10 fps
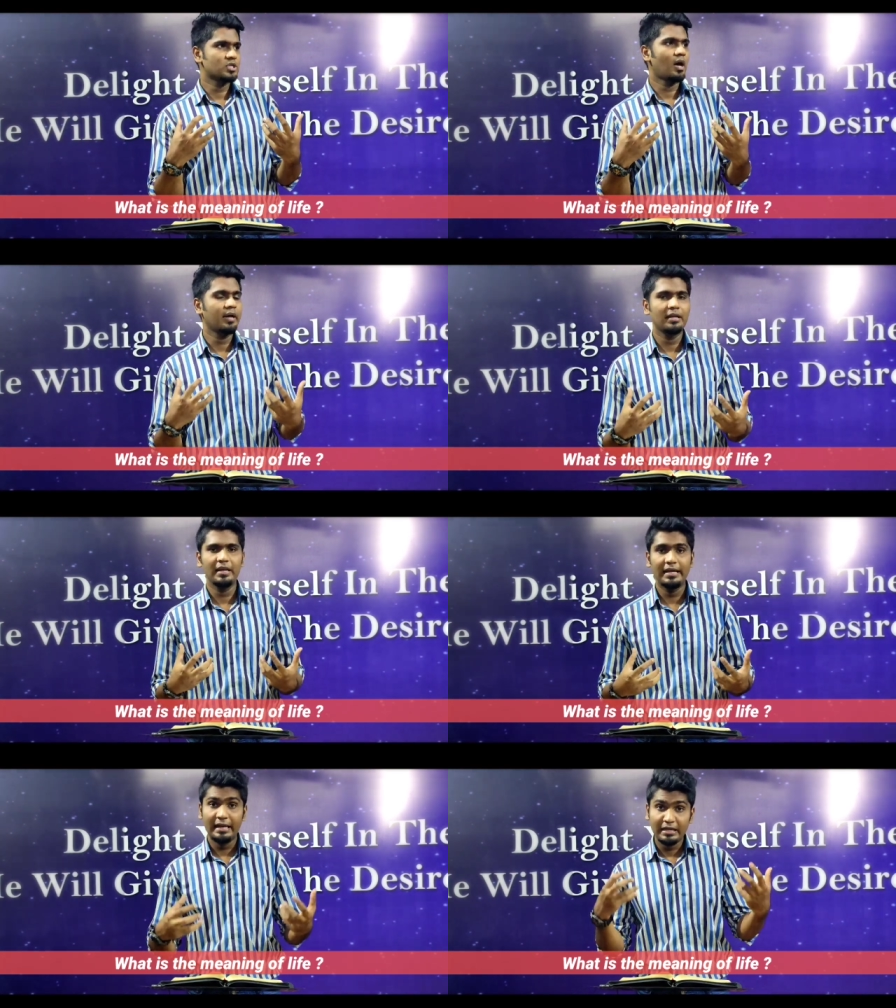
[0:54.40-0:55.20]

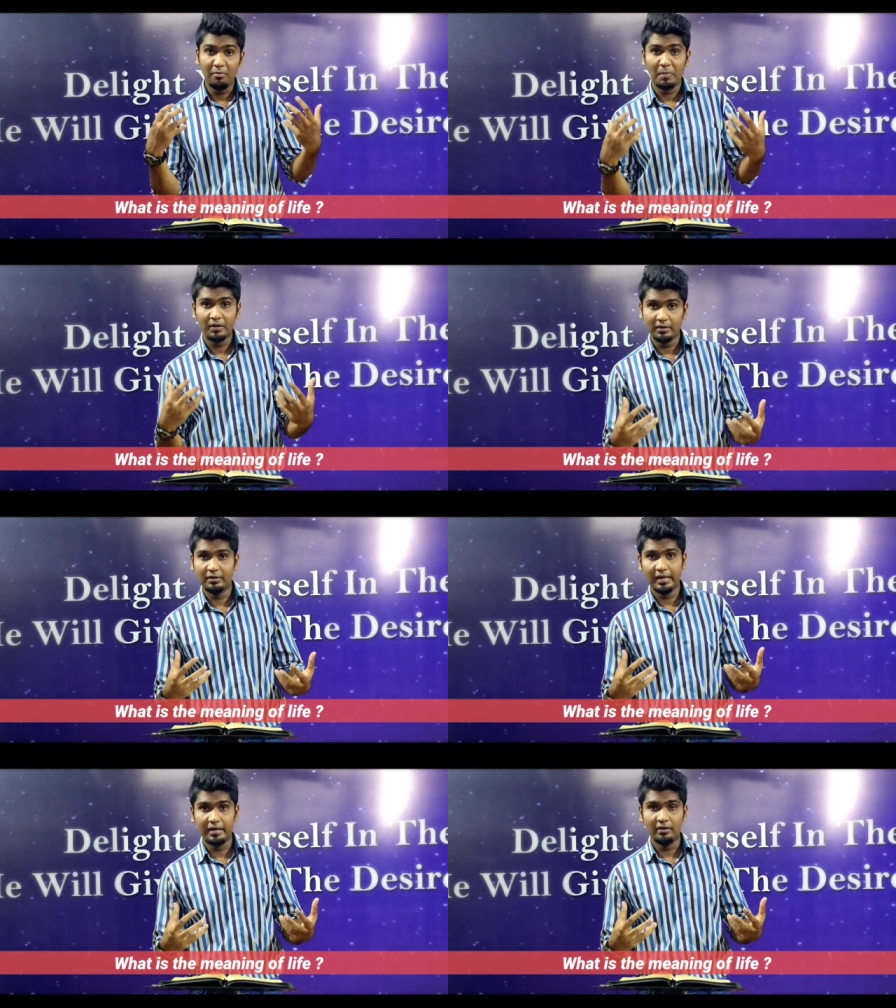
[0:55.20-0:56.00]
சாயலிலே
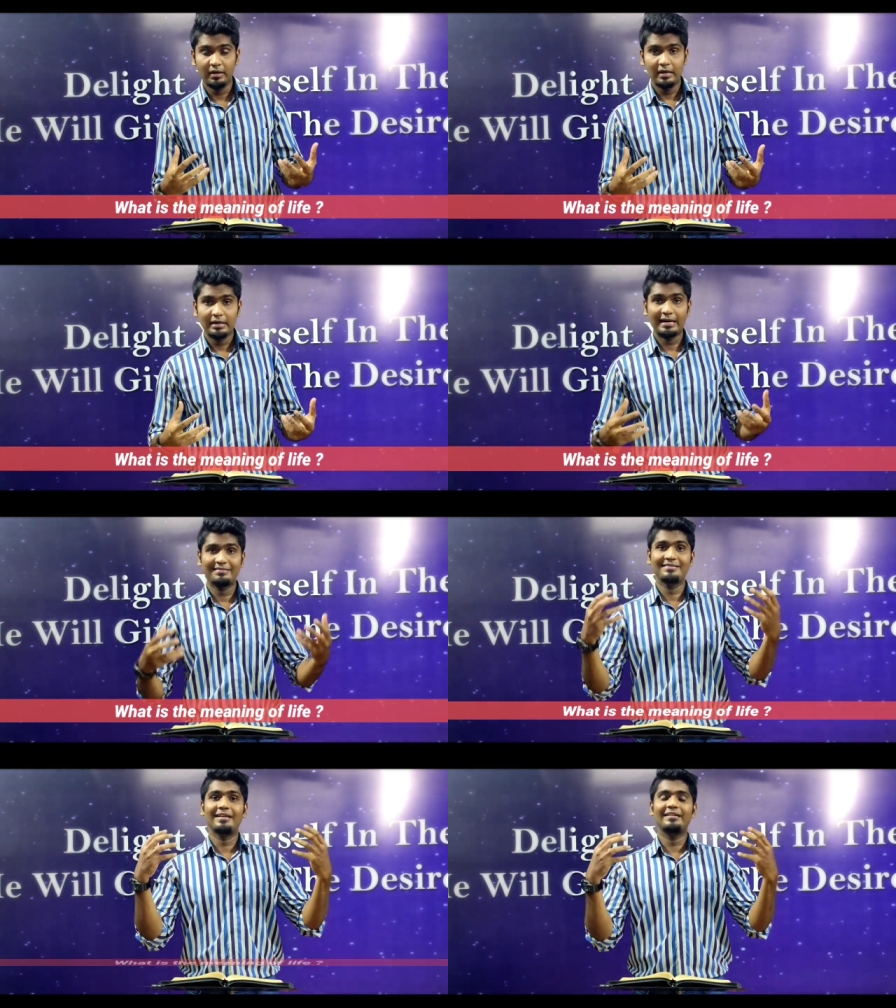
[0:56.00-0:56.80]
இணைக்கப்பட்டிருக்கிறேன்
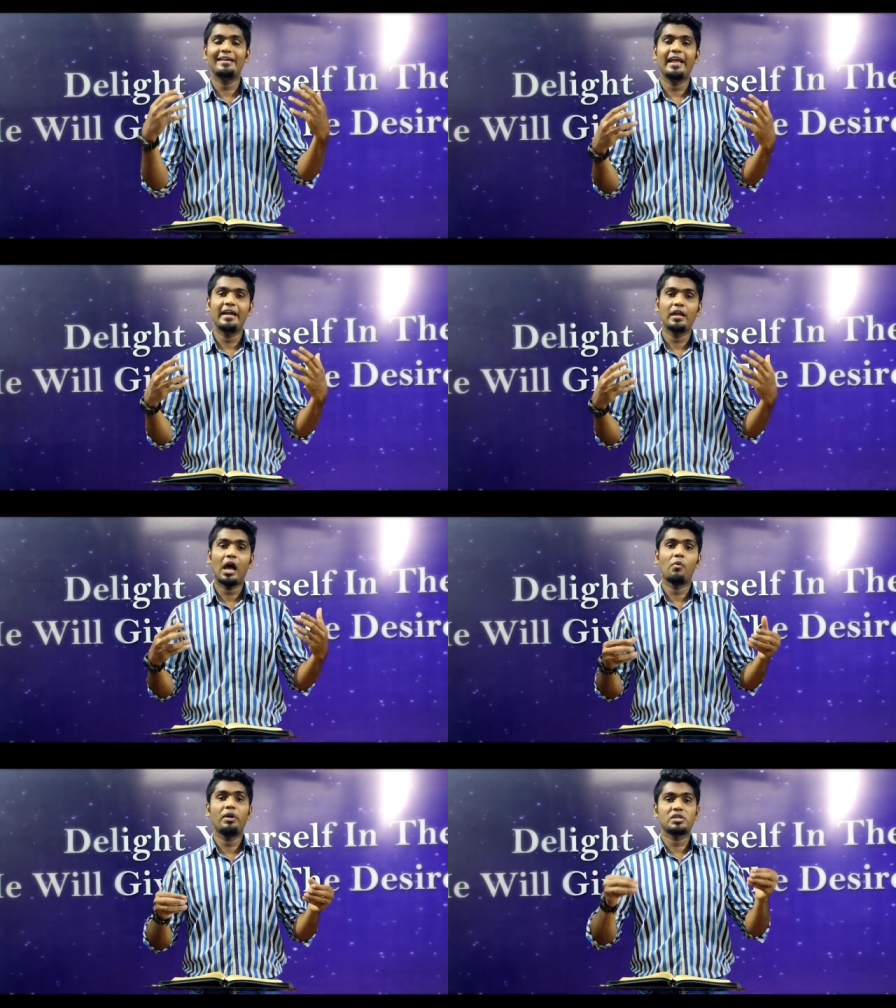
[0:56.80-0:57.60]
கர்த்தர்
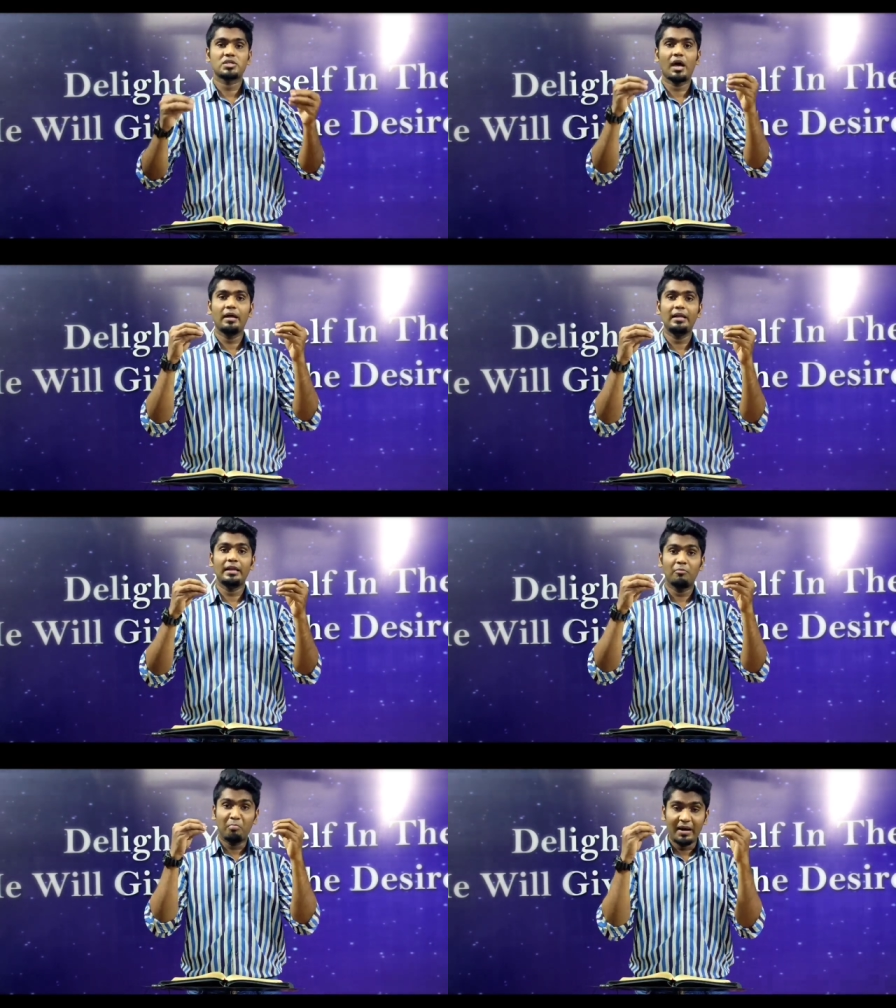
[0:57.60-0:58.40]
ஏன் அவருடைய
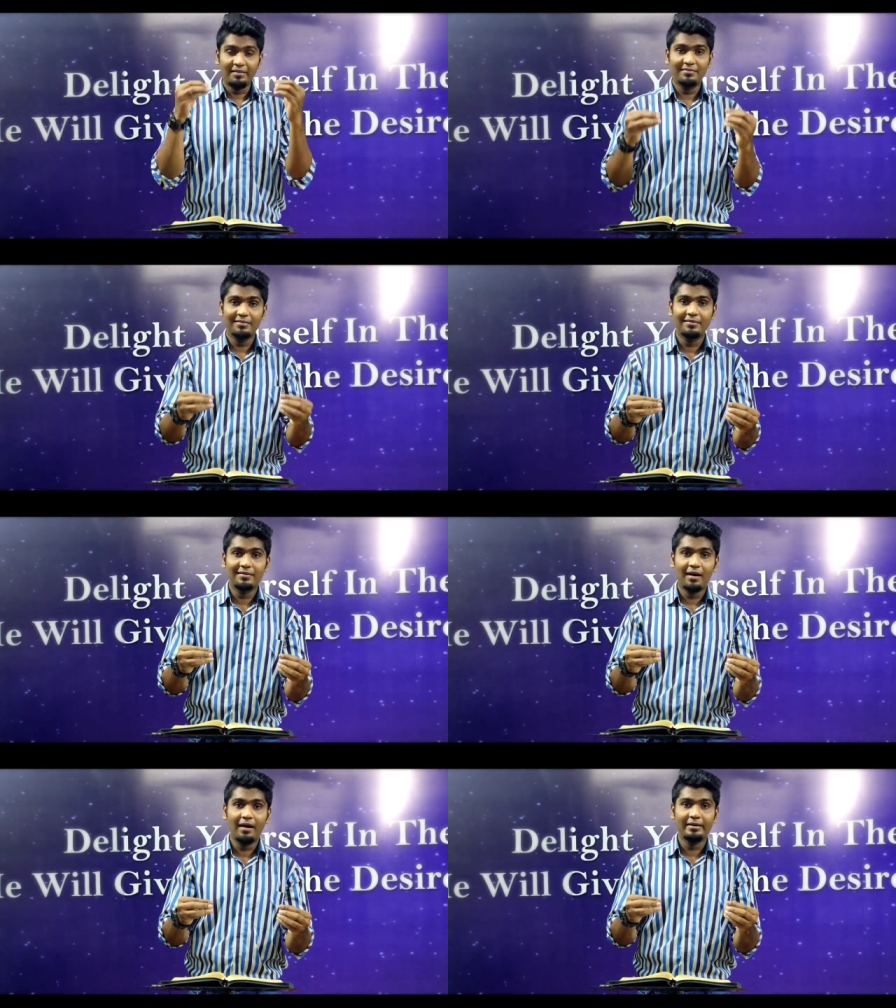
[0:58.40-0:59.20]
சாயலிலே என்னை
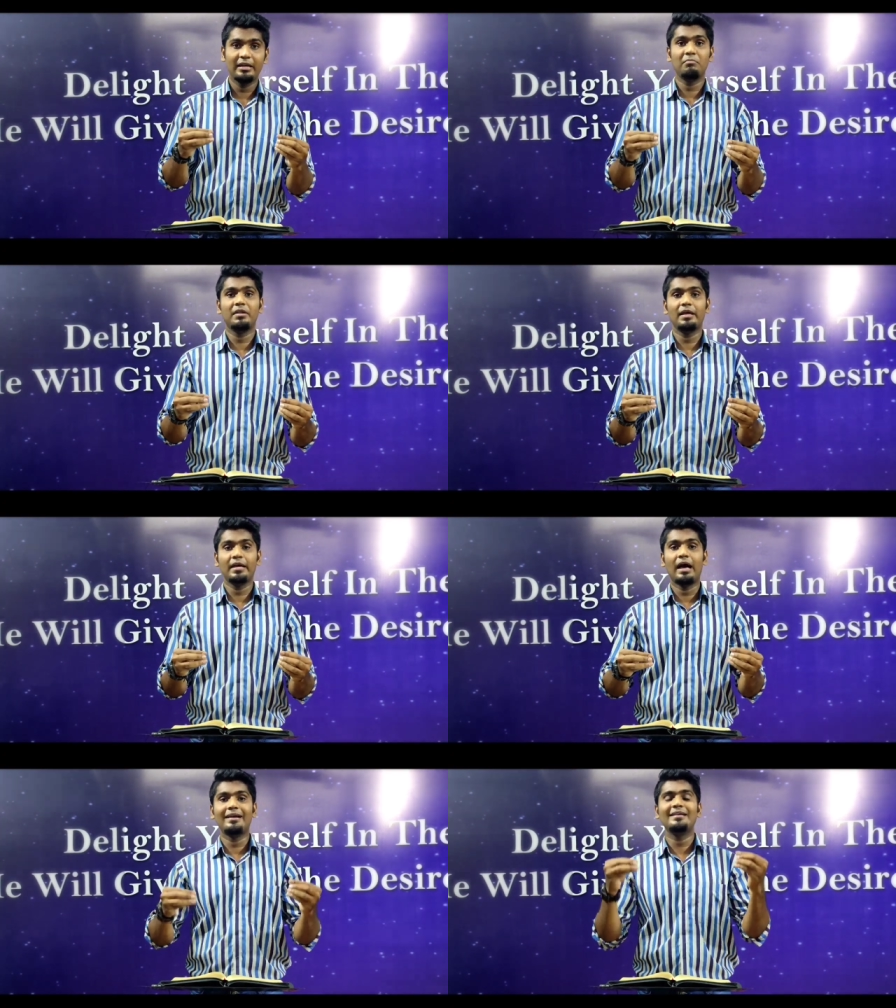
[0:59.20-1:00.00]
படைத்திருக்கிறார்
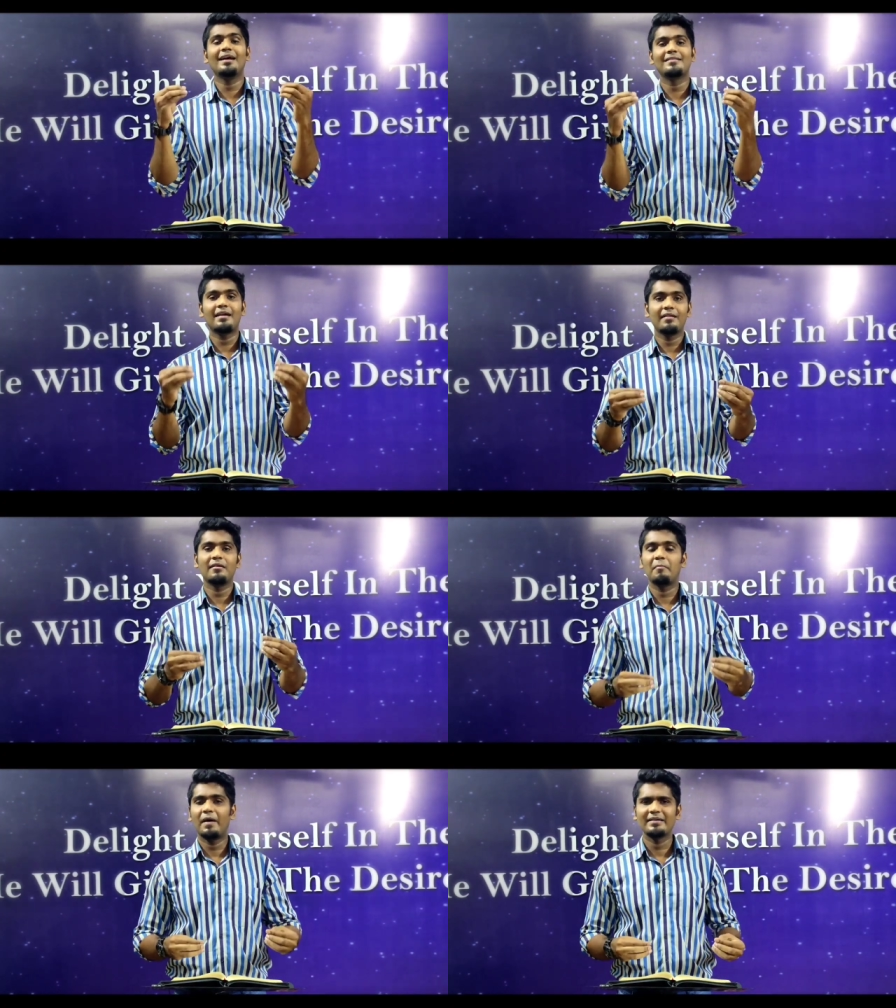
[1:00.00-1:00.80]
என்பதை
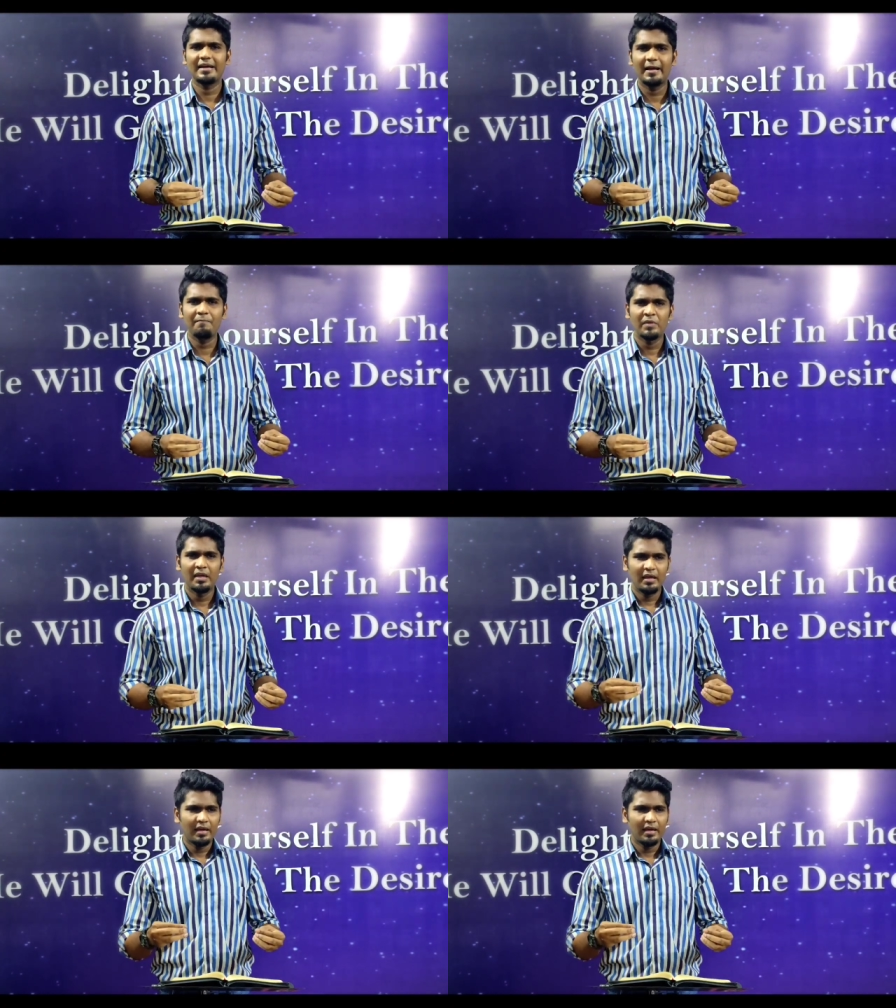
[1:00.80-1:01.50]
அறியாதனால தான் பாருங்கள்